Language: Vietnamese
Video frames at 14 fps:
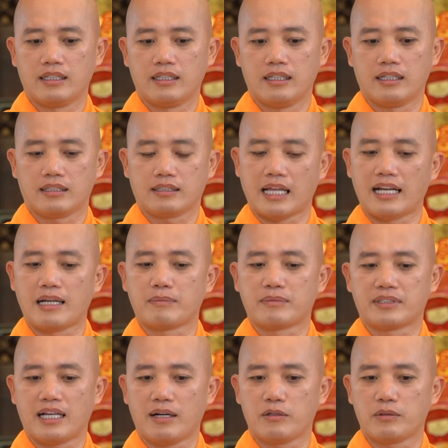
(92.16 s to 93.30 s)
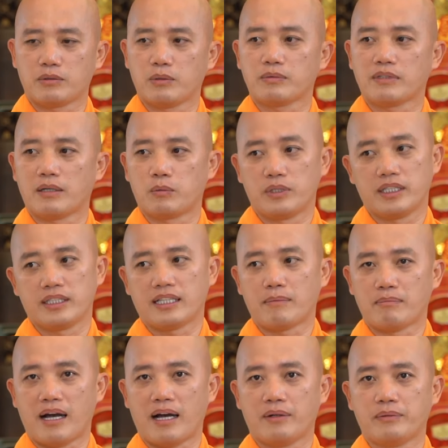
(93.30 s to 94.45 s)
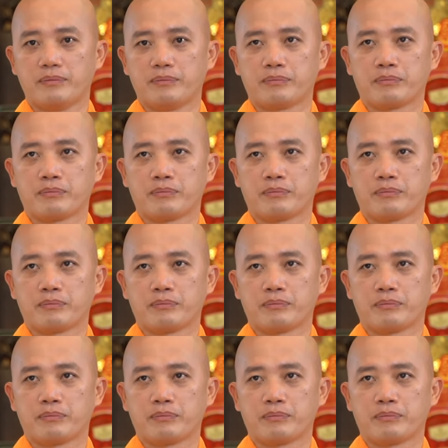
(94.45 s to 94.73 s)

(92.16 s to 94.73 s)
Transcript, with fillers: Thì tại làm sao chúng ta quy y Tam Bảo?